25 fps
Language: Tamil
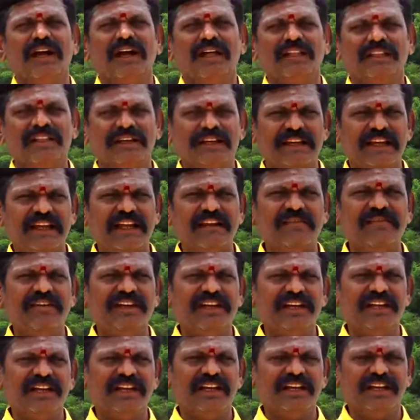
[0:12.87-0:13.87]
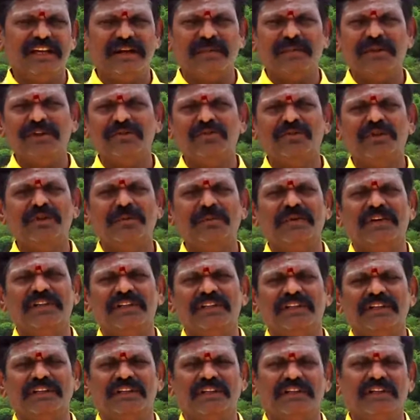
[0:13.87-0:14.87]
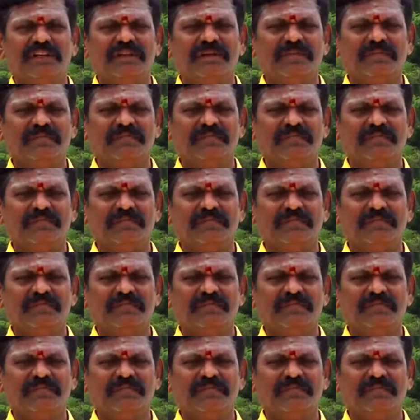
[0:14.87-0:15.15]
அந்த கேள்வி என்ன அப்படின்னு சொல்லி பார்த்திங்கன்னா